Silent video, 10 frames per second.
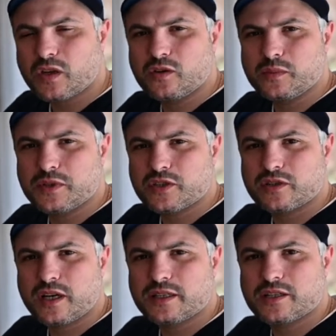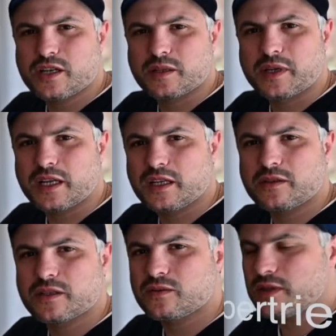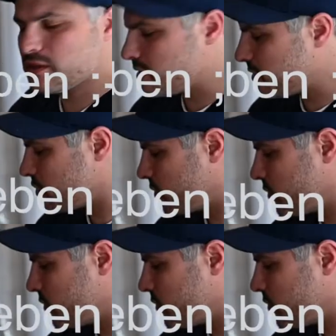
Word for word: Kumpel schon 30 Jahre im Keller oder so. Also die sind auch schön